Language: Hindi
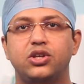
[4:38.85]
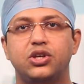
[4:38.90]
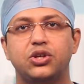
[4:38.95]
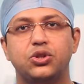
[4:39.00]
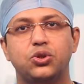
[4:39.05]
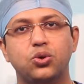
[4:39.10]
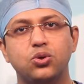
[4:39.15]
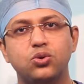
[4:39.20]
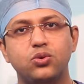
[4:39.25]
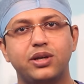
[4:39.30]

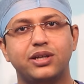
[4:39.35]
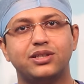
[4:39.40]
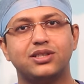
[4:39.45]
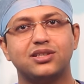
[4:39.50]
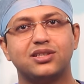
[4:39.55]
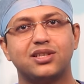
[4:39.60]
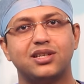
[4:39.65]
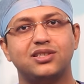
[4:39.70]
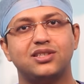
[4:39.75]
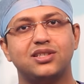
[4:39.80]
ये दोनों
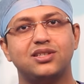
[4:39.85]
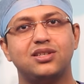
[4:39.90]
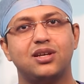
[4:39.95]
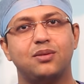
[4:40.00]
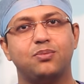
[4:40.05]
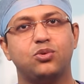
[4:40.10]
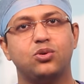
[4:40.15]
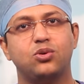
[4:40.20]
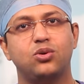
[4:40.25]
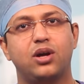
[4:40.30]
एक्सरसाइजेस
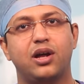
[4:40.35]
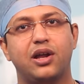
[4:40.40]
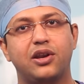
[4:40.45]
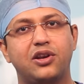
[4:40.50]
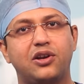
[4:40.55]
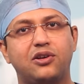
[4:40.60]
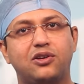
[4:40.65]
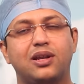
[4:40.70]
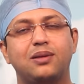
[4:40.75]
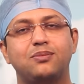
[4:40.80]
आपको
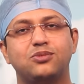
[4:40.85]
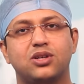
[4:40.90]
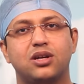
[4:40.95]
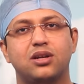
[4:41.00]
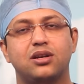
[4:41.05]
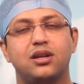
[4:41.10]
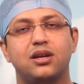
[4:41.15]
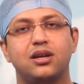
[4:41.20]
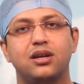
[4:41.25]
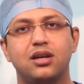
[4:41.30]
हंड्रेड टाइम्स
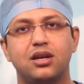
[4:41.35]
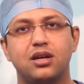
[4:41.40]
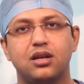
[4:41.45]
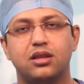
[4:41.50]
करना है